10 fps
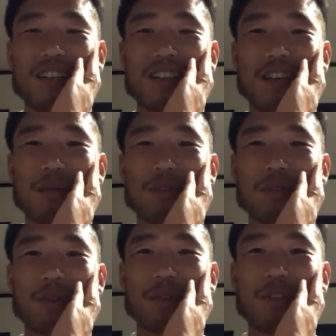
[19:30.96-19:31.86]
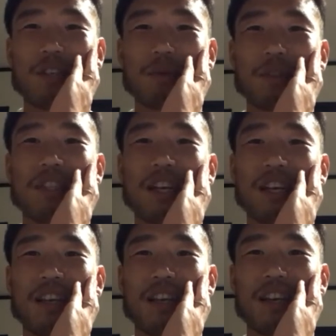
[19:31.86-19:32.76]
多分そういう気持ちだけ
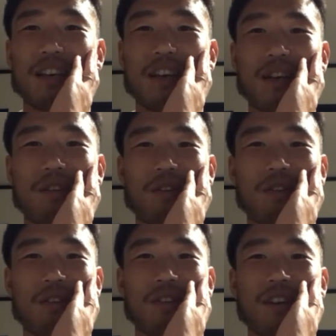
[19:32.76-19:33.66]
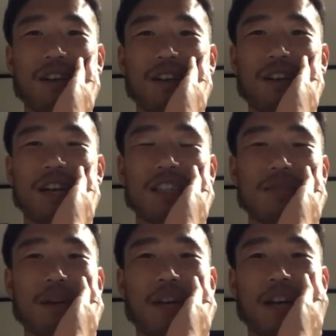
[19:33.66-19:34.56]
で結構勝ち
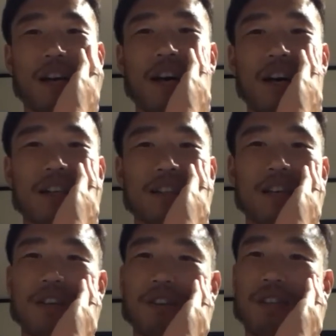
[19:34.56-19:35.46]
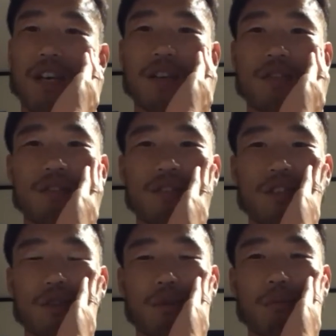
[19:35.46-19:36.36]
負けが左右されるって
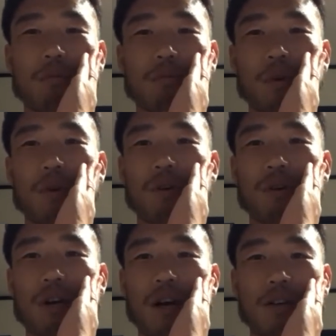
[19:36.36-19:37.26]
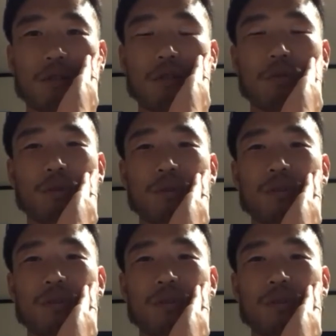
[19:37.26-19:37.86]
いう部分もあると思う。